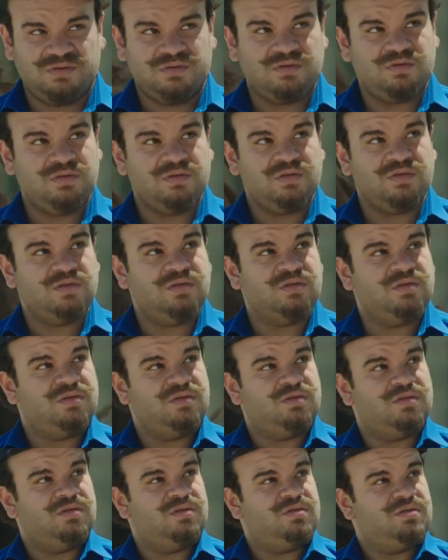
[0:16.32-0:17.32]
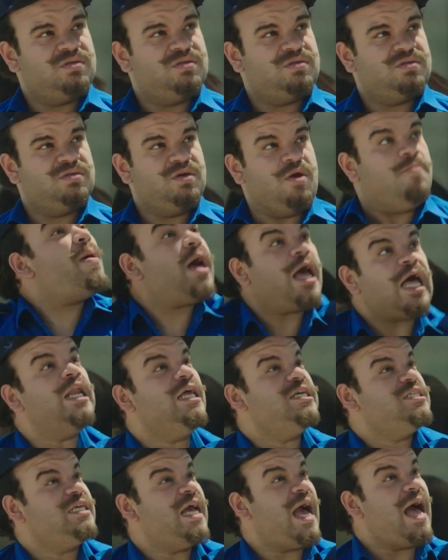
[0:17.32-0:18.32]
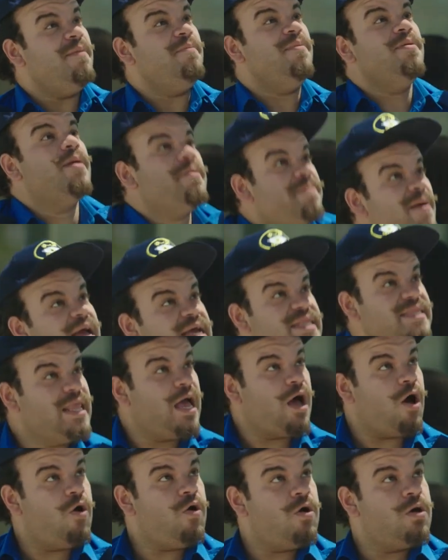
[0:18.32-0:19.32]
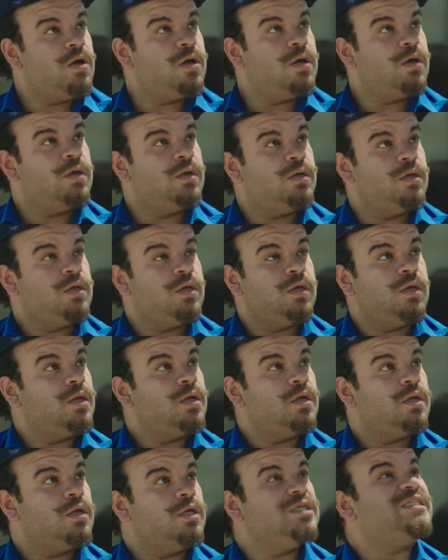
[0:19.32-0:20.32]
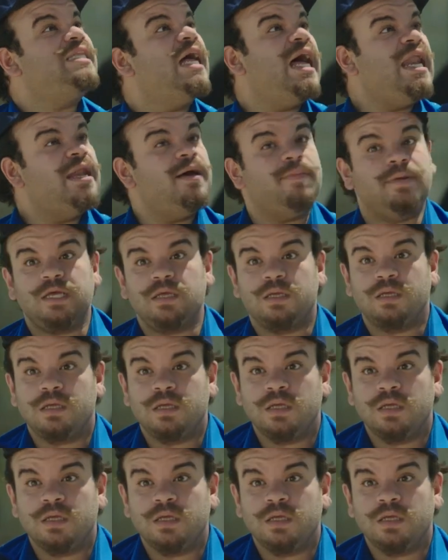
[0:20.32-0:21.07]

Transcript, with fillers: عن المصريه ما خلاص يا عم ما بعدنا اهو استنى بقى